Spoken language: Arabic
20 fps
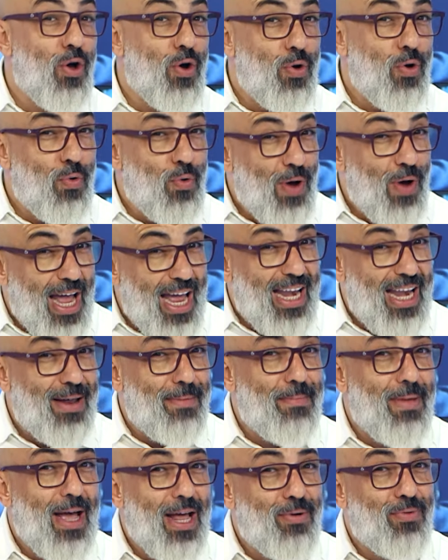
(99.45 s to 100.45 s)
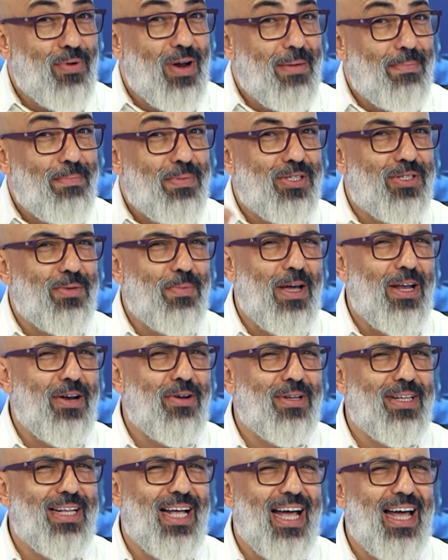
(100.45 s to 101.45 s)
واعلم أن ربي
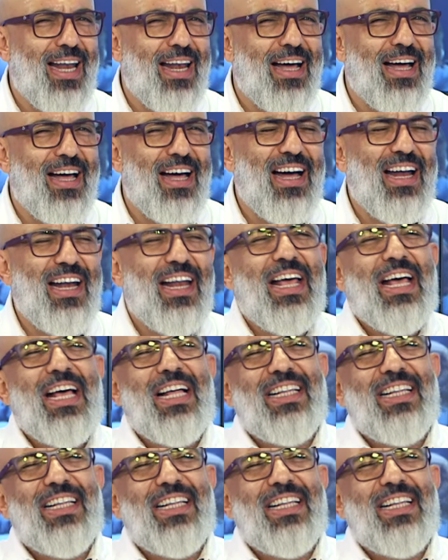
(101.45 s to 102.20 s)
سبحانه وتعالى قال